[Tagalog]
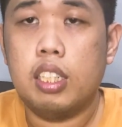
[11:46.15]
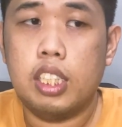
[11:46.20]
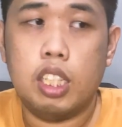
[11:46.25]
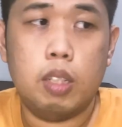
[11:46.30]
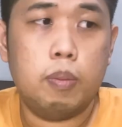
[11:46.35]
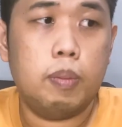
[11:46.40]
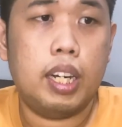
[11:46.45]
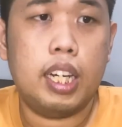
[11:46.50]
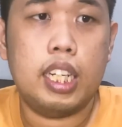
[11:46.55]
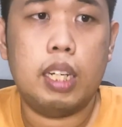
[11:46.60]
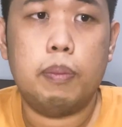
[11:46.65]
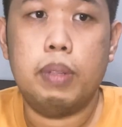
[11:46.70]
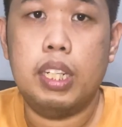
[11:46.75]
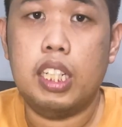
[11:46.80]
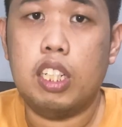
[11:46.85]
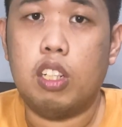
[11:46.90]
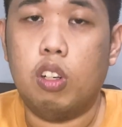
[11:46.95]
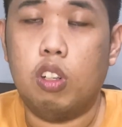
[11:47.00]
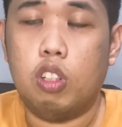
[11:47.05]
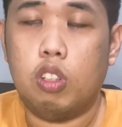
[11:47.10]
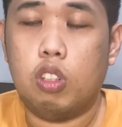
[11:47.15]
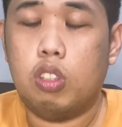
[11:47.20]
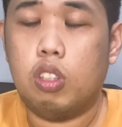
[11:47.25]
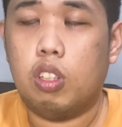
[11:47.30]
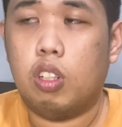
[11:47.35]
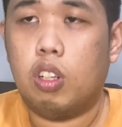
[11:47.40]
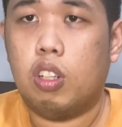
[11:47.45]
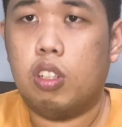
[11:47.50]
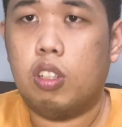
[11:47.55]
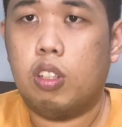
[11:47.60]
ng mga nabili ko
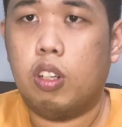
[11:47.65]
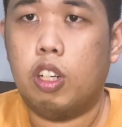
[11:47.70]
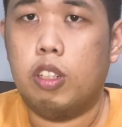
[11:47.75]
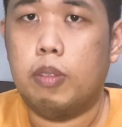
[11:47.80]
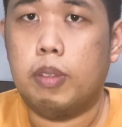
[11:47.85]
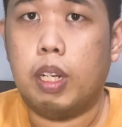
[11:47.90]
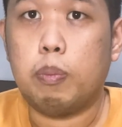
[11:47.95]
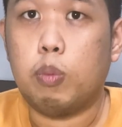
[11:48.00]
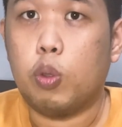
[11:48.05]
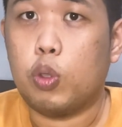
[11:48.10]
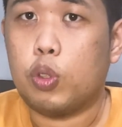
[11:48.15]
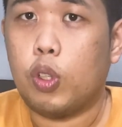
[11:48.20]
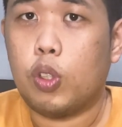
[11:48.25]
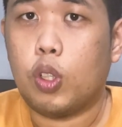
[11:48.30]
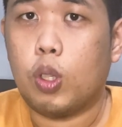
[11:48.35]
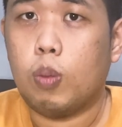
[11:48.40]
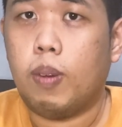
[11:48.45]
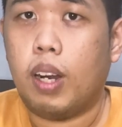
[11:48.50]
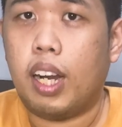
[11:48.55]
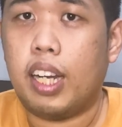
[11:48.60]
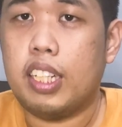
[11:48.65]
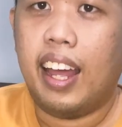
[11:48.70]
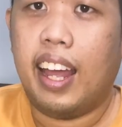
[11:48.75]
or nabudol ko ba kayo.